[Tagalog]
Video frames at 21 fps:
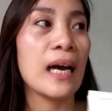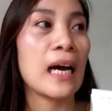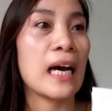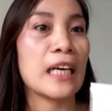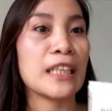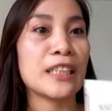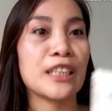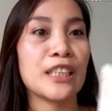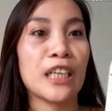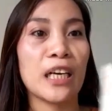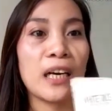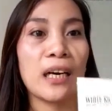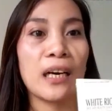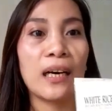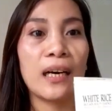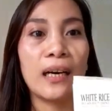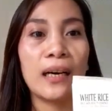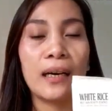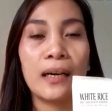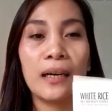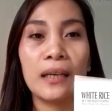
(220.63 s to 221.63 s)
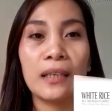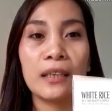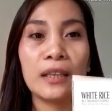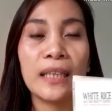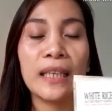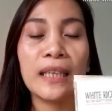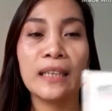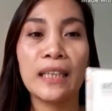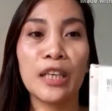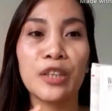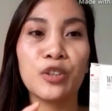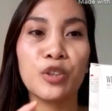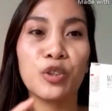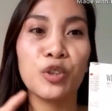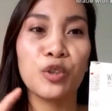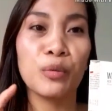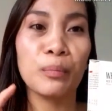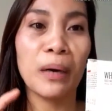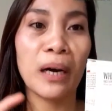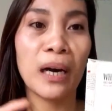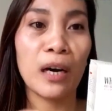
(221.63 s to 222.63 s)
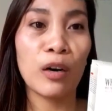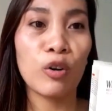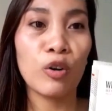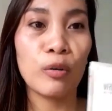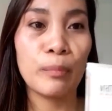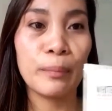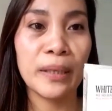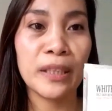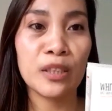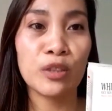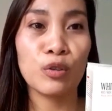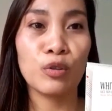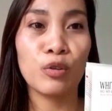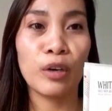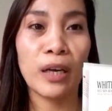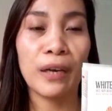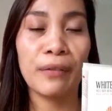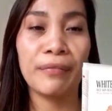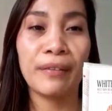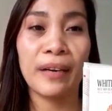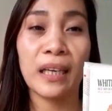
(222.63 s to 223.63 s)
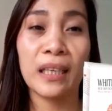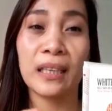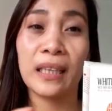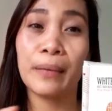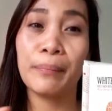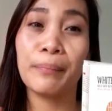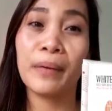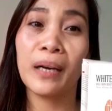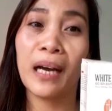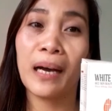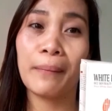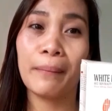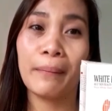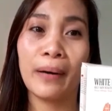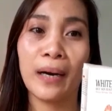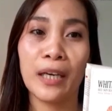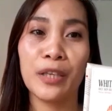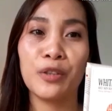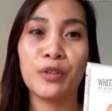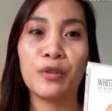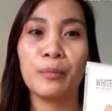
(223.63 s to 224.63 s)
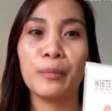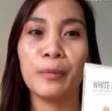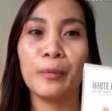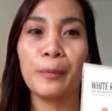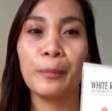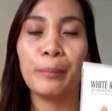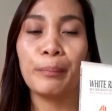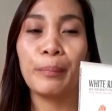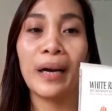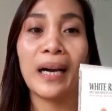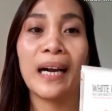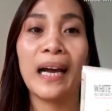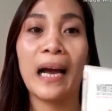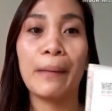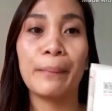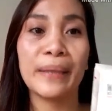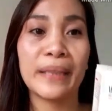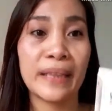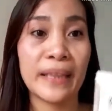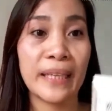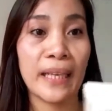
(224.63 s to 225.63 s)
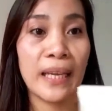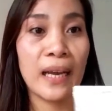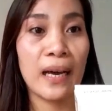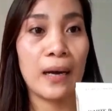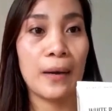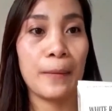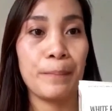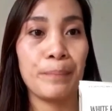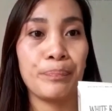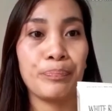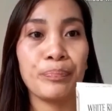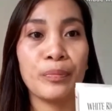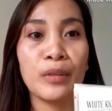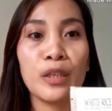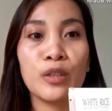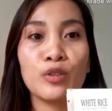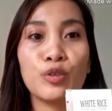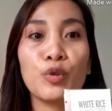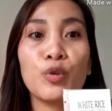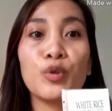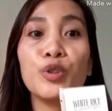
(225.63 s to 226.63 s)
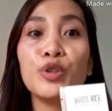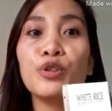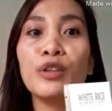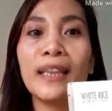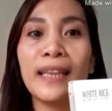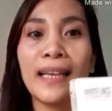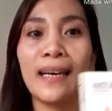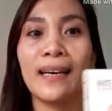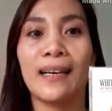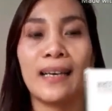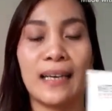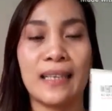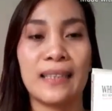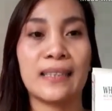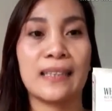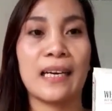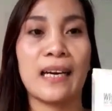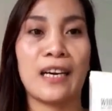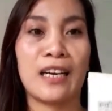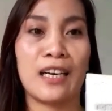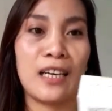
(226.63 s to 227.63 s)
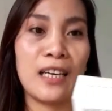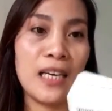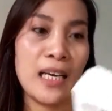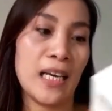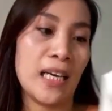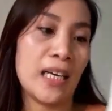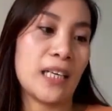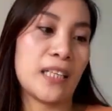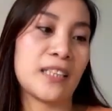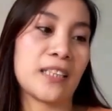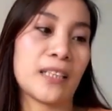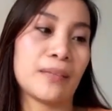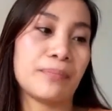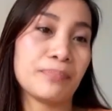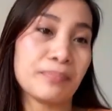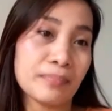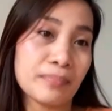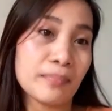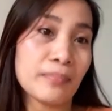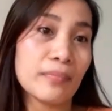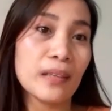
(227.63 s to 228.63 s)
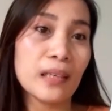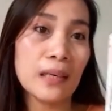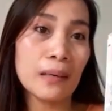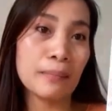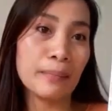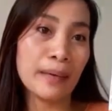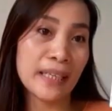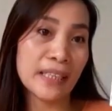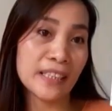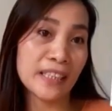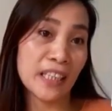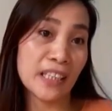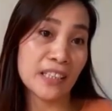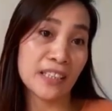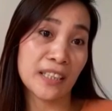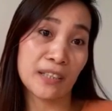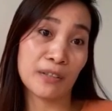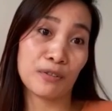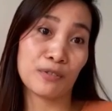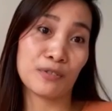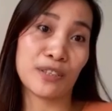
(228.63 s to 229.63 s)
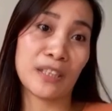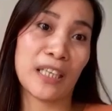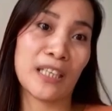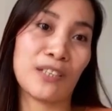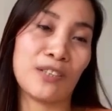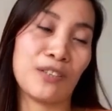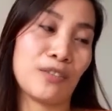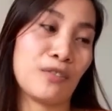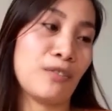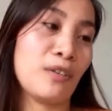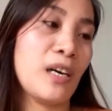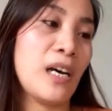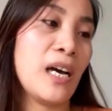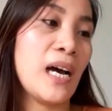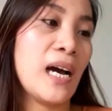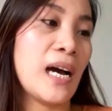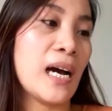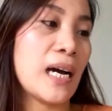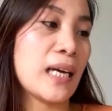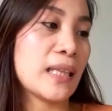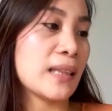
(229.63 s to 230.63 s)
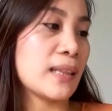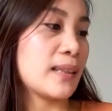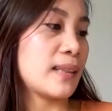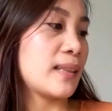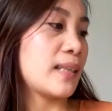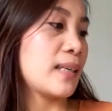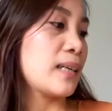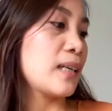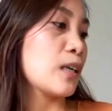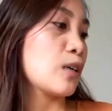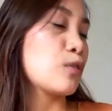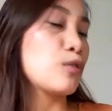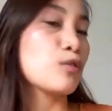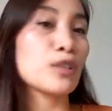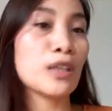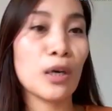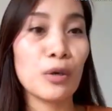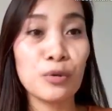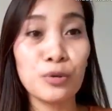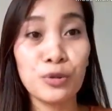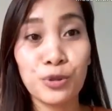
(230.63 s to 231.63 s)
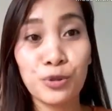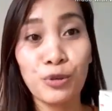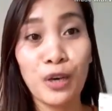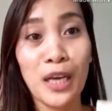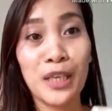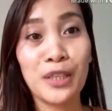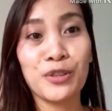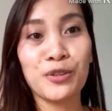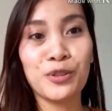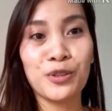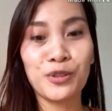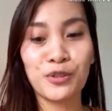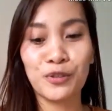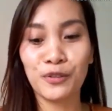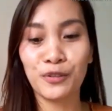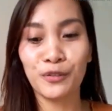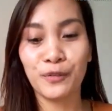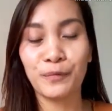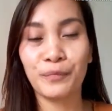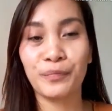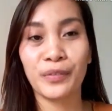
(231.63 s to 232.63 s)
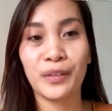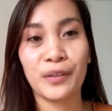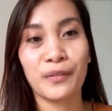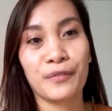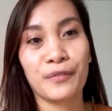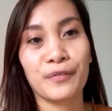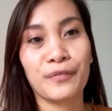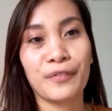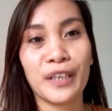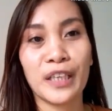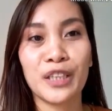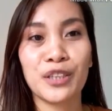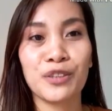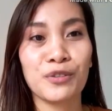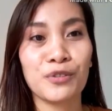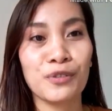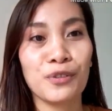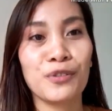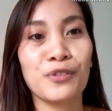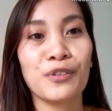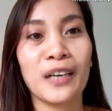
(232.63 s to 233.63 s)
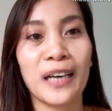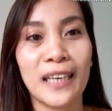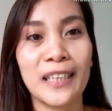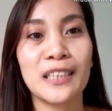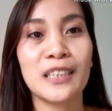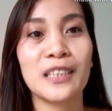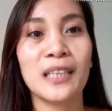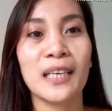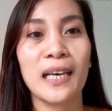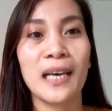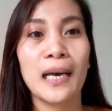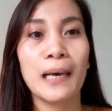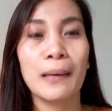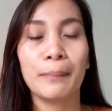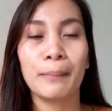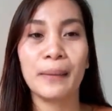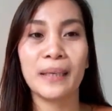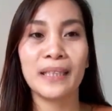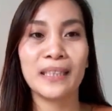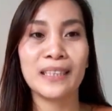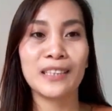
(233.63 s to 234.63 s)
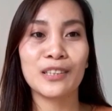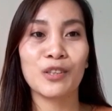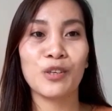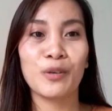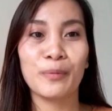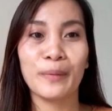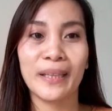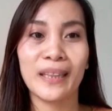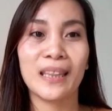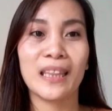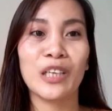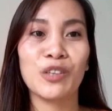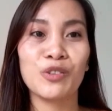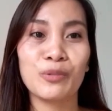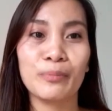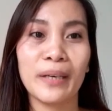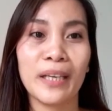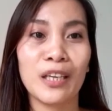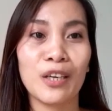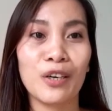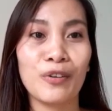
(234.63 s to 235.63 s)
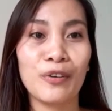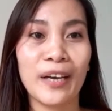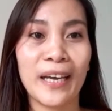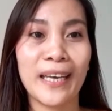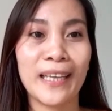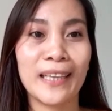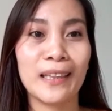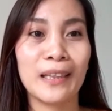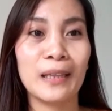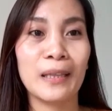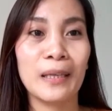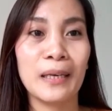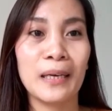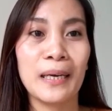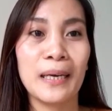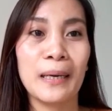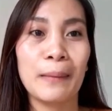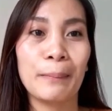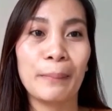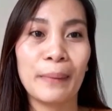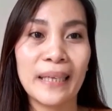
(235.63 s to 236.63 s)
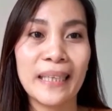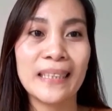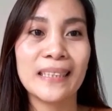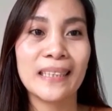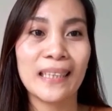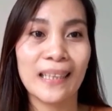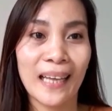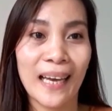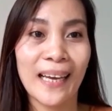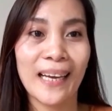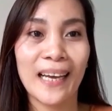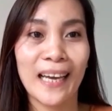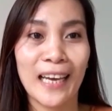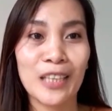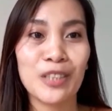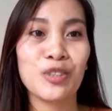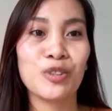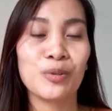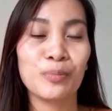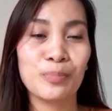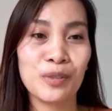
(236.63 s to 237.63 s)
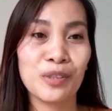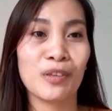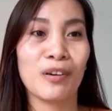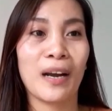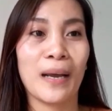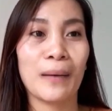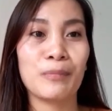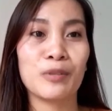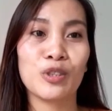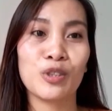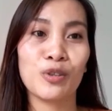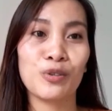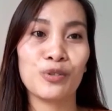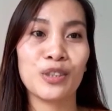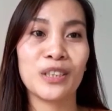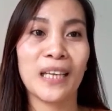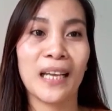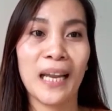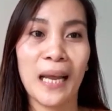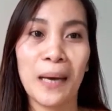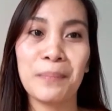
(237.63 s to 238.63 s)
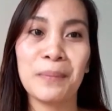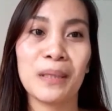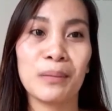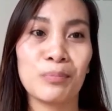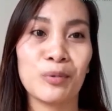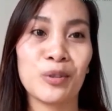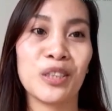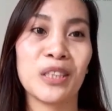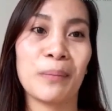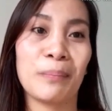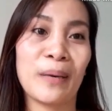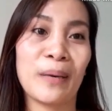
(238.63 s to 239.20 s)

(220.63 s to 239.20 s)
At saka tignan nyo yung mga comments kung effective nga ba yung paggamit nila. So yun lang guys ang may share ko sa inyo. At kung nagustuhan nyo yung video ko guys, please comment down below and please like and subscribe. So salamat po sa